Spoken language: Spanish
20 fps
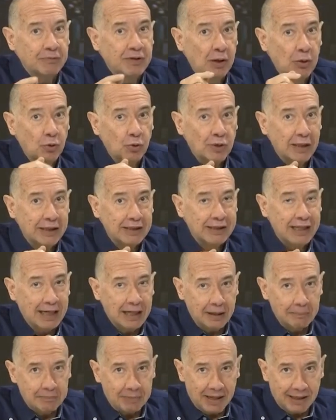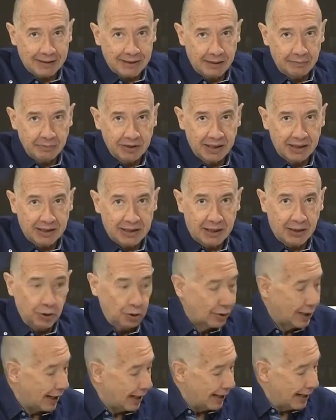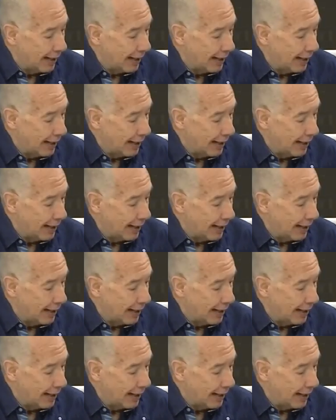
de, la empresa administradora.